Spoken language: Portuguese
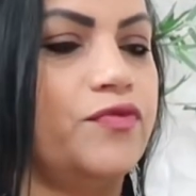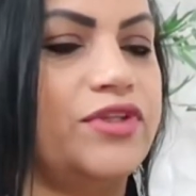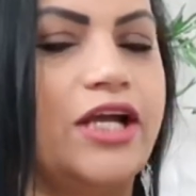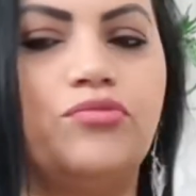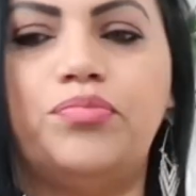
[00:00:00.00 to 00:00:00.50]

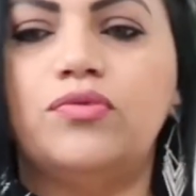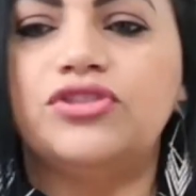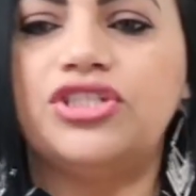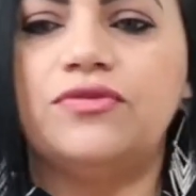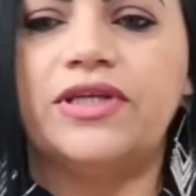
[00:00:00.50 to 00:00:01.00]
vou dar um
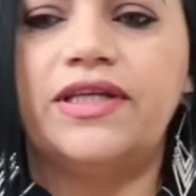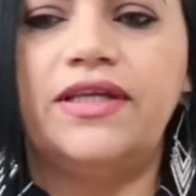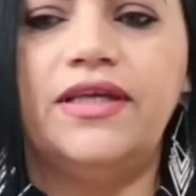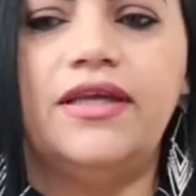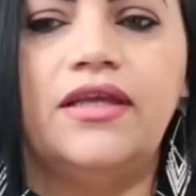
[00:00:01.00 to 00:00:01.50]
pontinho
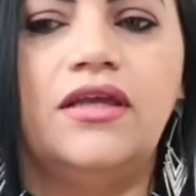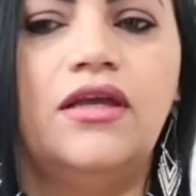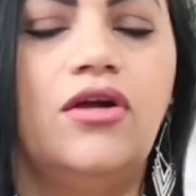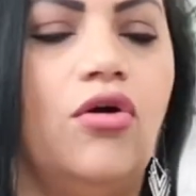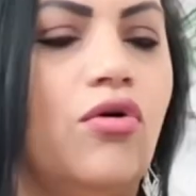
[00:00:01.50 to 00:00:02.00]
aqui
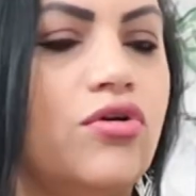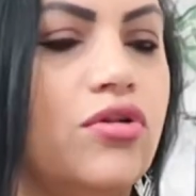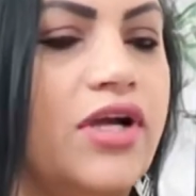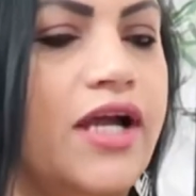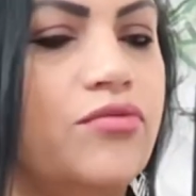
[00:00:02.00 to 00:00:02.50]
ou
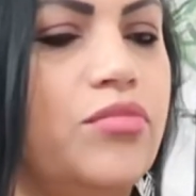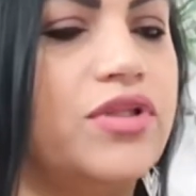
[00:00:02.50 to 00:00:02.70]
colocar um